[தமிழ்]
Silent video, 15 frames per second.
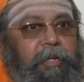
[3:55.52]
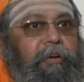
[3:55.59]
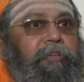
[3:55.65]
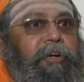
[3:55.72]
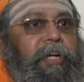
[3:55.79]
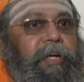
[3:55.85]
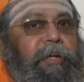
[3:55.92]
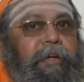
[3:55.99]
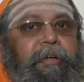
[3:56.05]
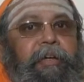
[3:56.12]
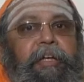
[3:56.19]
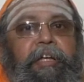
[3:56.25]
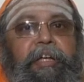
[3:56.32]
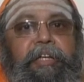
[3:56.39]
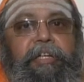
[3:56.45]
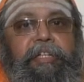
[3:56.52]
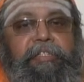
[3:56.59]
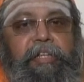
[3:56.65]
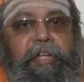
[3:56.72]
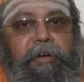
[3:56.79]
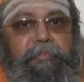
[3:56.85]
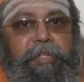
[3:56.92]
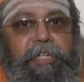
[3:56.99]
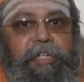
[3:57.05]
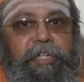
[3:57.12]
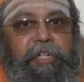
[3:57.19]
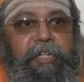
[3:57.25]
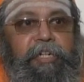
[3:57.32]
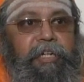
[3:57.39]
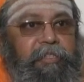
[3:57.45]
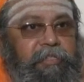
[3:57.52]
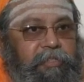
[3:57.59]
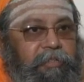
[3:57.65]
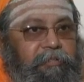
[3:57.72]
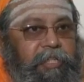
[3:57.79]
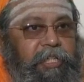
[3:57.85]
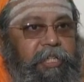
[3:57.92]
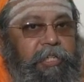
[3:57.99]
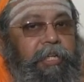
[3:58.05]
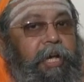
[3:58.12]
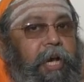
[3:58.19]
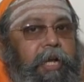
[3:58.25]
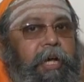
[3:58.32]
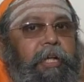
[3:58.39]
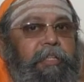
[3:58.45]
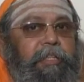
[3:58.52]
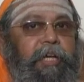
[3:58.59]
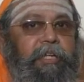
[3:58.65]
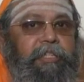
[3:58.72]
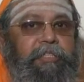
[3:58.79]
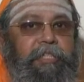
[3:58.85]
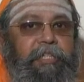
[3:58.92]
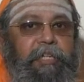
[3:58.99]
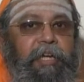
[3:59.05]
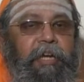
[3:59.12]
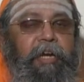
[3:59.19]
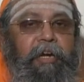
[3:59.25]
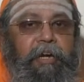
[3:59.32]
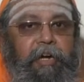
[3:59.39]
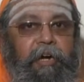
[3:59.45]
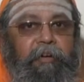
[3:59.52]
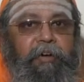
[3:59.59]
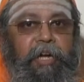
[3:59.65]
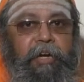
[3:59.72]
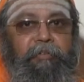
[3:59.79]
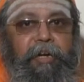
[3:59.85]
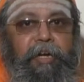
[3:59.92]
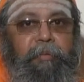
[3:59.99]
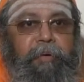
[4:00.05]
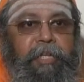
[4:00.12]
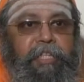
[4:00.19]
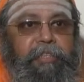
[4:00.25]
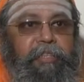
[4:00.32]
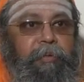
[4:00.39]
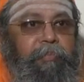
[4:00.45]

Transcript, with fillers: அவங்க இஸ்லாமியர்கள் கிறிஸ்தவர்கள் யாராக இருந்தாலும் சரி அவங்கவங்க மதத்தை